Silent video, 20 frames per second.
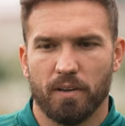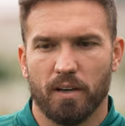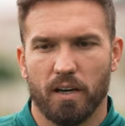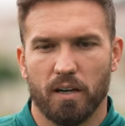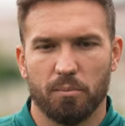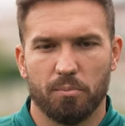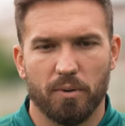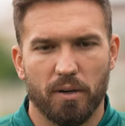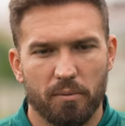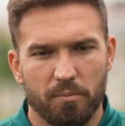
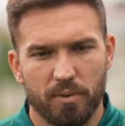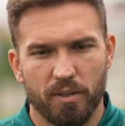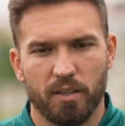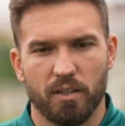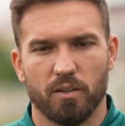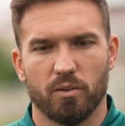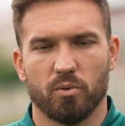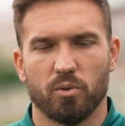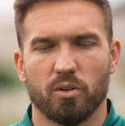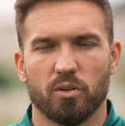Cara, para mim
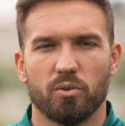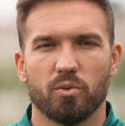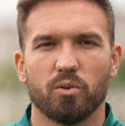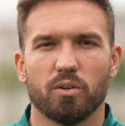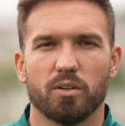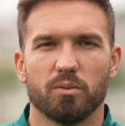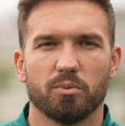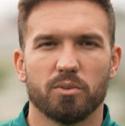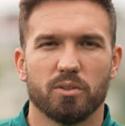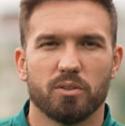é um
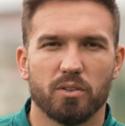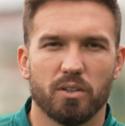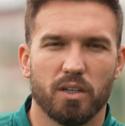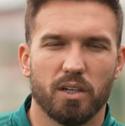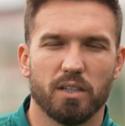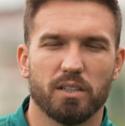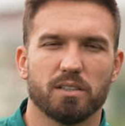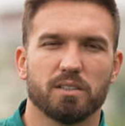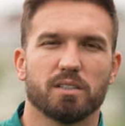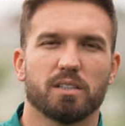orgulho muito
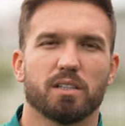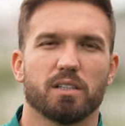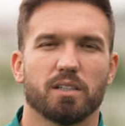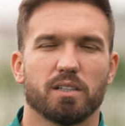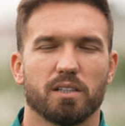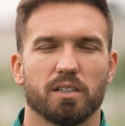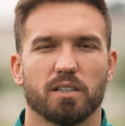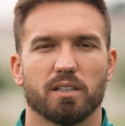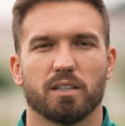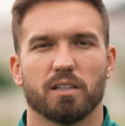grande
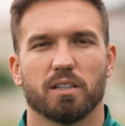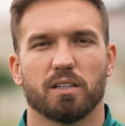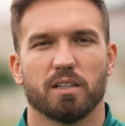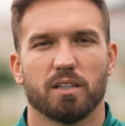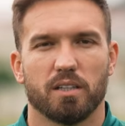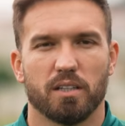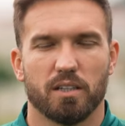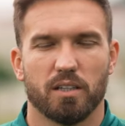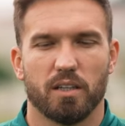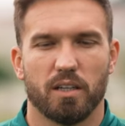
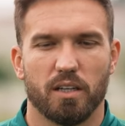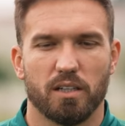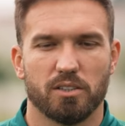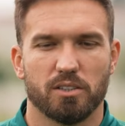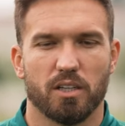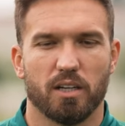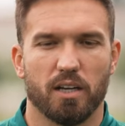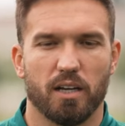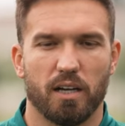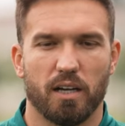né,
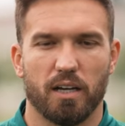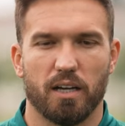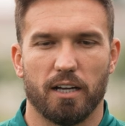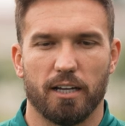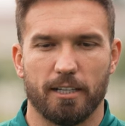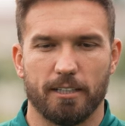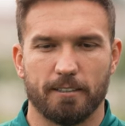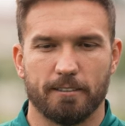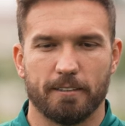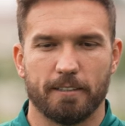
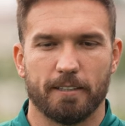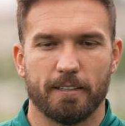chegar